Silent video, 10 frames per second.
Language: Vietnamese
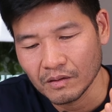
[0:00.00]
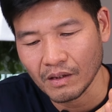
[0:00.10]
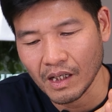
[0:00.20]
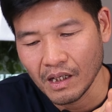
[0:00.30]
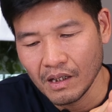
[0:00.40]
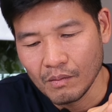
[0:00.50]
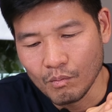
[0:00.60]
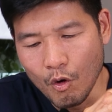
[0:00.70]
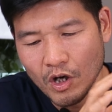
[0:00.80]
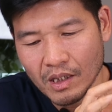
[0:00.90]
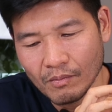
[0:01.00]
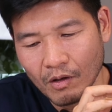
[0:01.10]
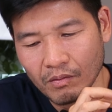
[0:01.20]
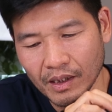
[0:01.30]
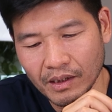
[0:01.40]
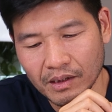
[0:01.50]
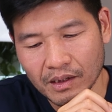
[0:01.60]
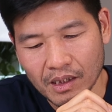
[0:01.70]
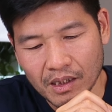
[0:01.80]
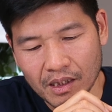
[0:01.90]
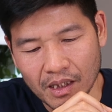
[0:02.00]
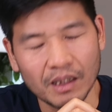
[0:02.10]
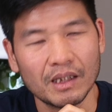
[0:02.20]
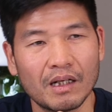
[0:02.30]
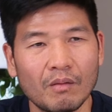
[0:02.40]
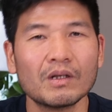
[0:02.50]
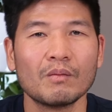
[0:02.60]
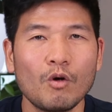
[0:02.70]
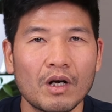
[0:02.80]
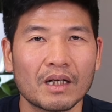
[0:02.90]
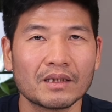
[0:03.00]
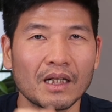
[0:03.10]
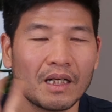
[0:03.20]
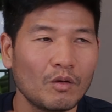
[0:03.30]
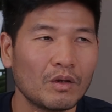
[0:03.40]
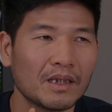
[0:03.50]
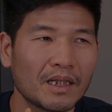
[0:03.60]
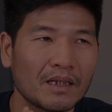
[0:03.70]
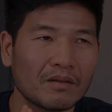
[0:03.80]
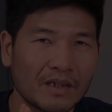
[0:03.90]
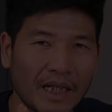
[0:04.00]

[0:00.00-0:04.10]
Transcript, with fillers: Chúng ta mua sâm Ngọc Linh rừng thì không bao giờ mua được, xác định luôn như thế cho nó